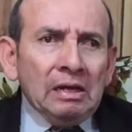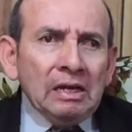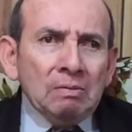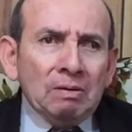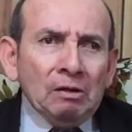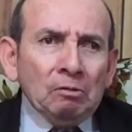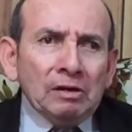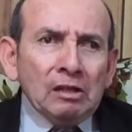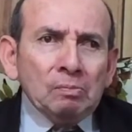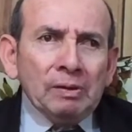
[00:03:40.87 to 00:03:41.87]
llamado
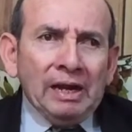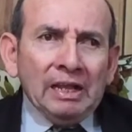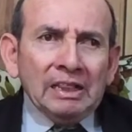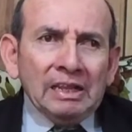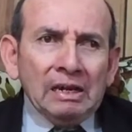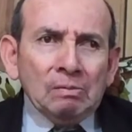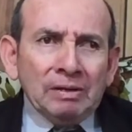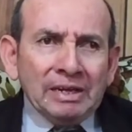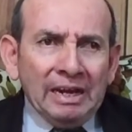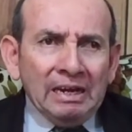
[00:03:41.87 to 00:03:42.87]
Una esperanza en el
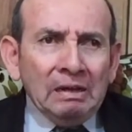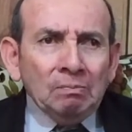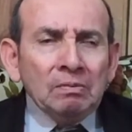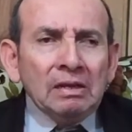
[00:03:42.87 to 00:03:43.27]
mañana.